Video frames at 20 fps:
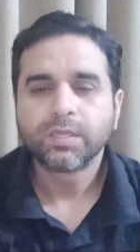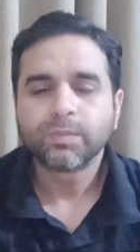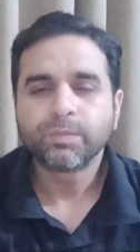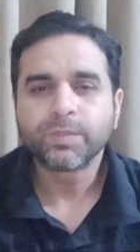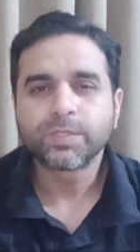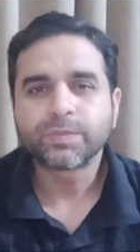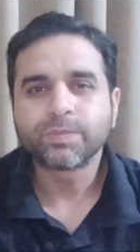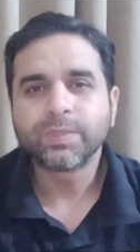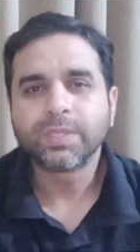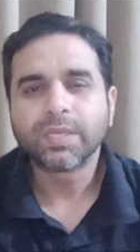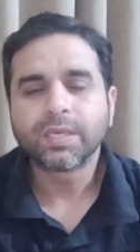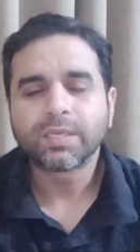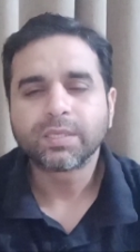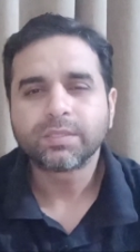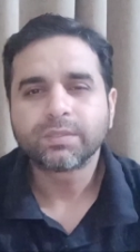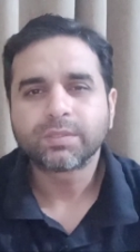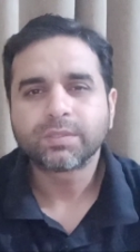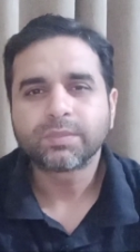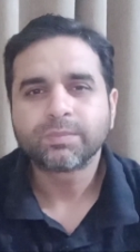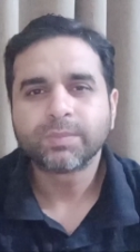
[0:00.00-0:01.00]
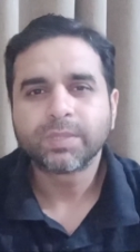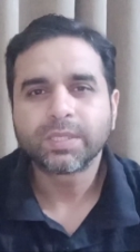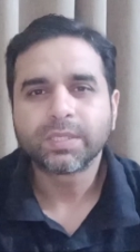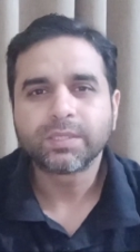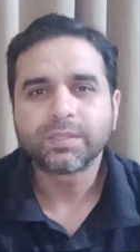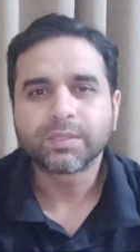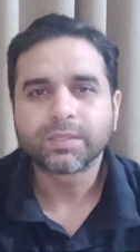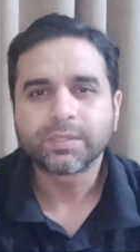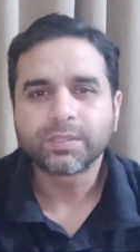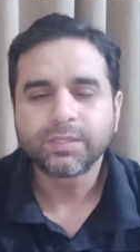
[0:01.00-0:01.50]
बिसमीम्
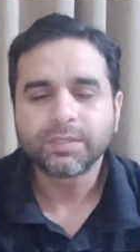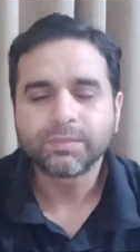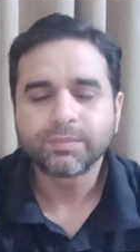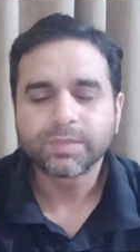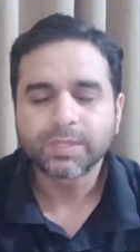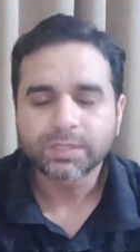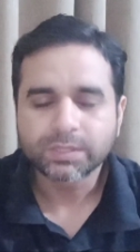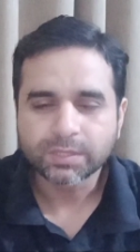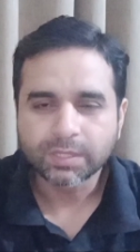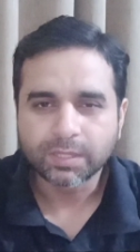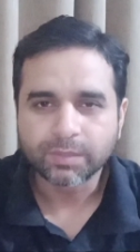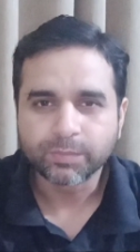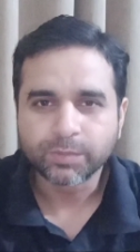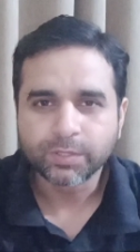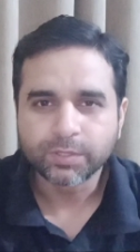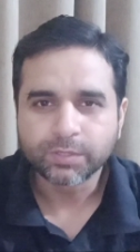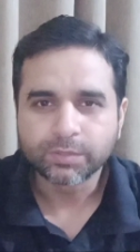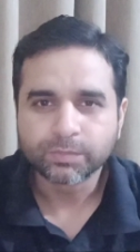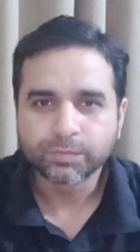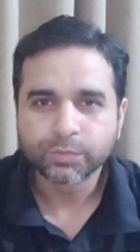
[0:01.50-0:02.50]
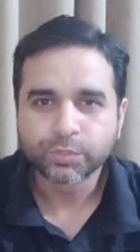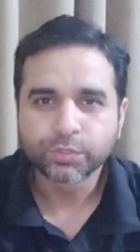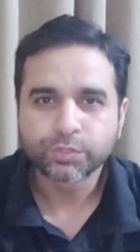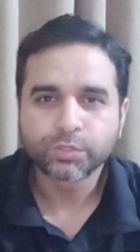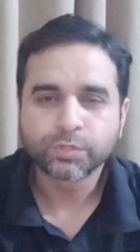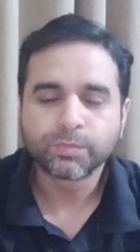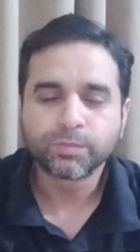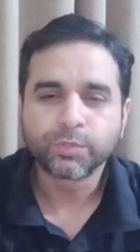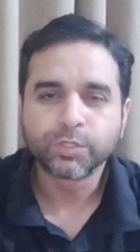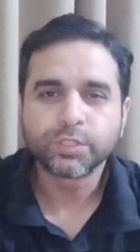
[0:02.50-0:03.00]
अल्लाम
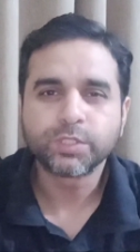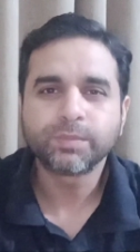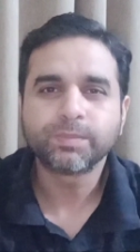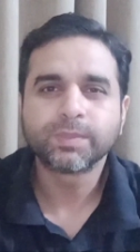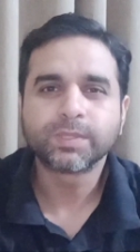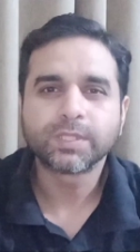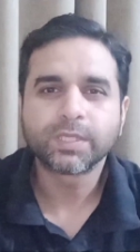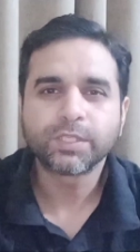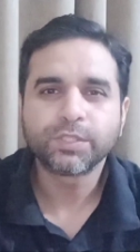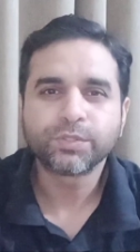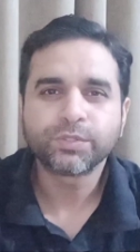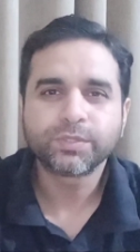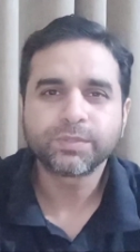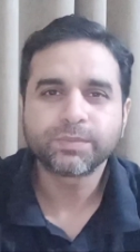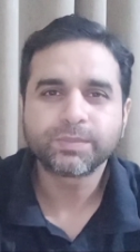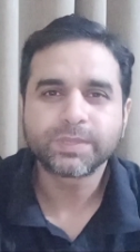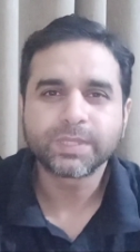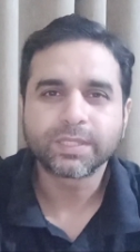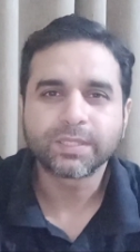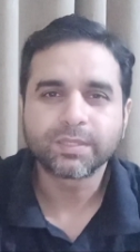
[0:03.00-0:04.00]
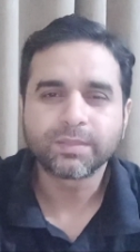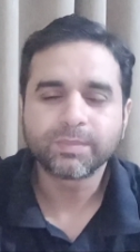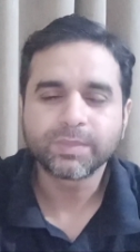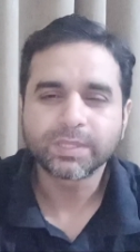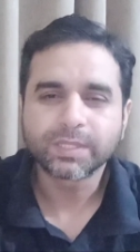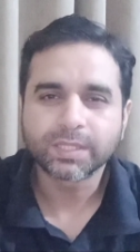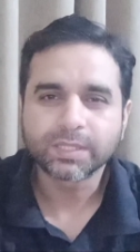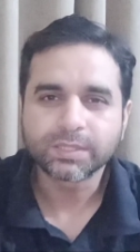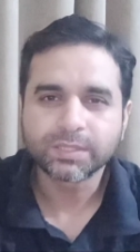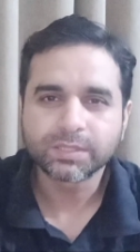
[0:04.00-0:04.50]
दोस्तों मौजी बंदा यूट्यूब चैनल में
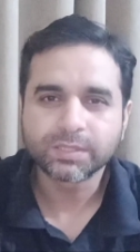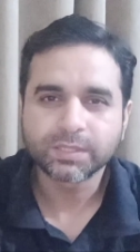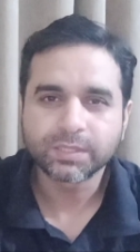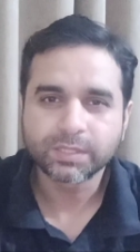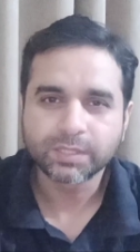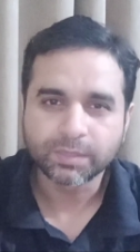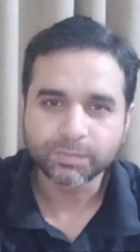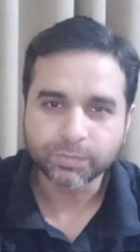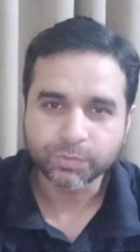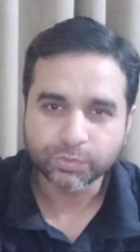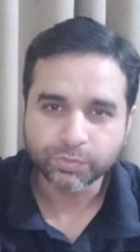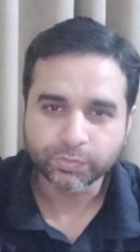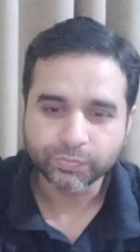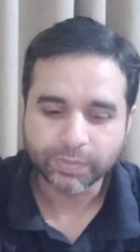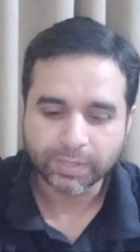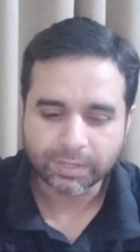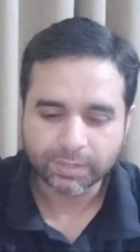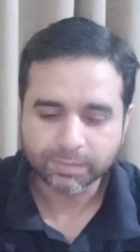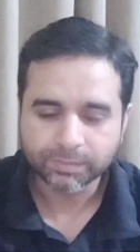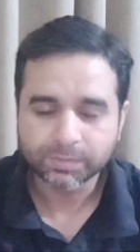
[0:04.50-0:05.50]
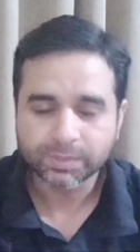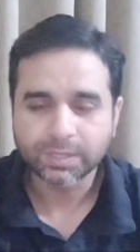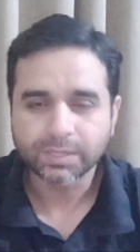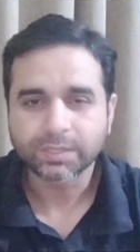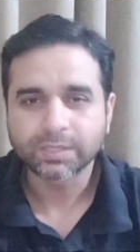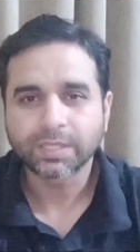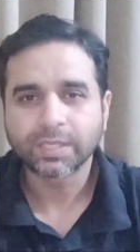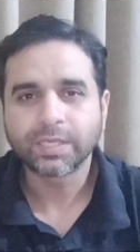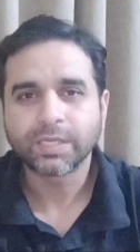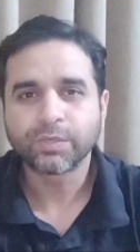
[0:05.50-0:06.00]
काशी सेठ आपको वेलकम
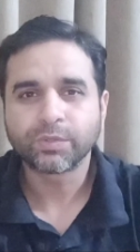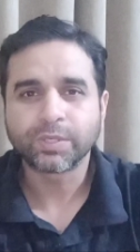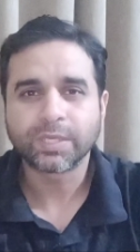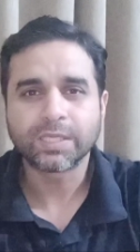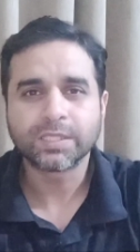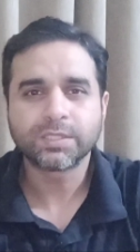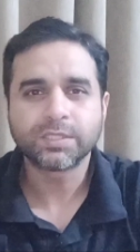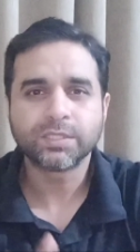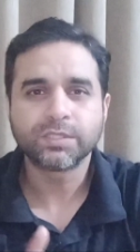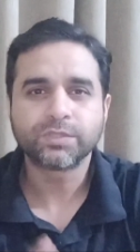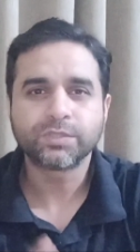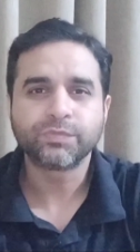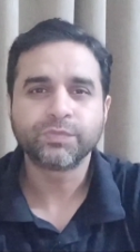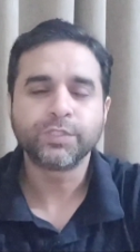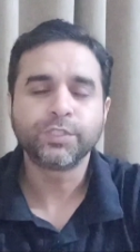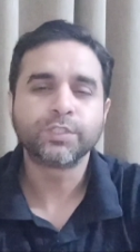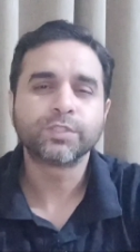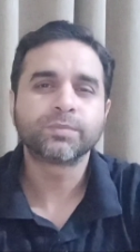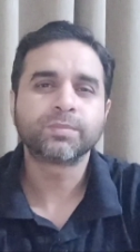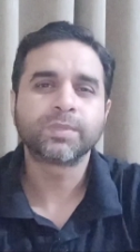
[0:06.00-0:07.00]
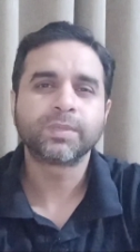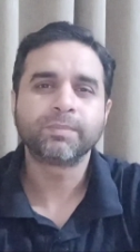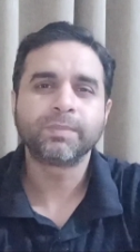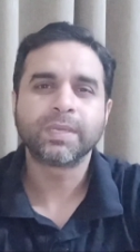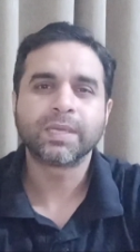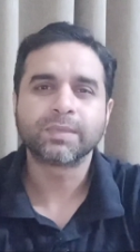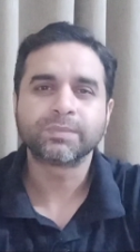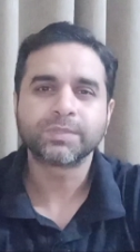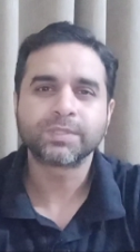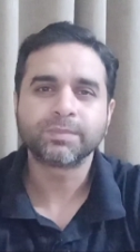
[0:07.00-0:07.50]
करता है और आज की इस वीडियो में मैं
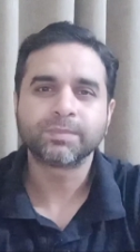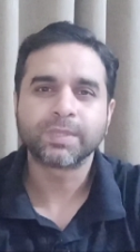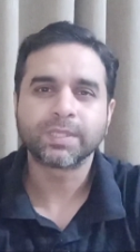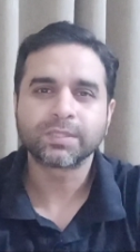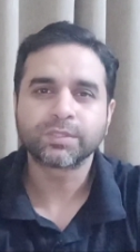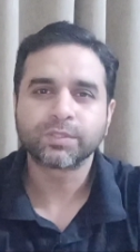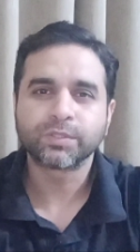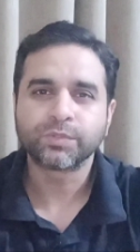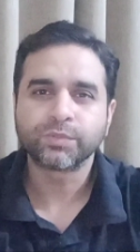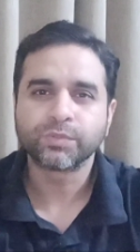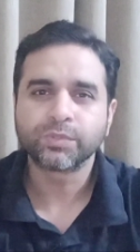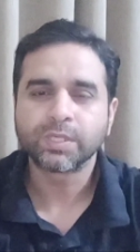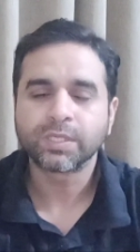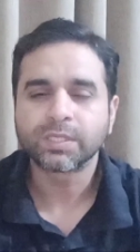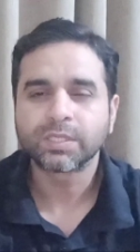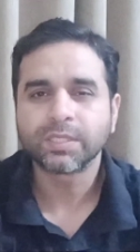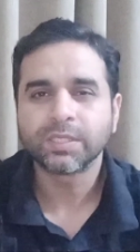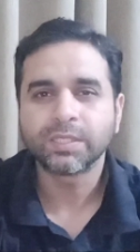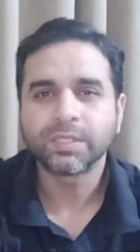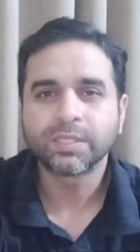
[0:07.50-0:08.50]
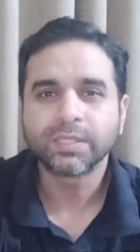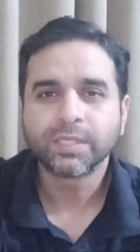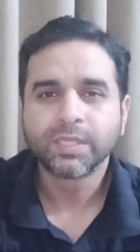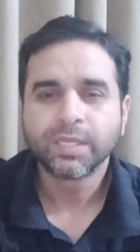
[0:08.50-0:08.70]
आपसे बात करूंगा कि